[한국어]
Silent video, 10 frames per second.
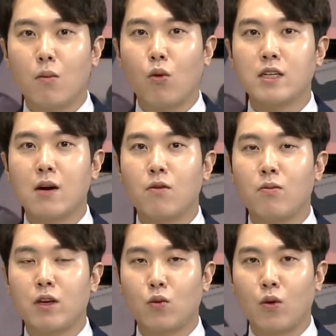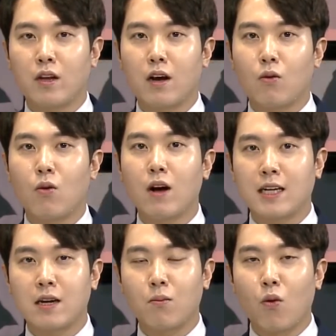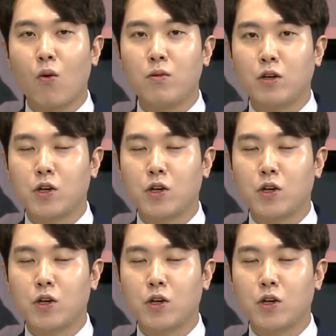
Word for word: 보장 범위 동일하고 가장 보험료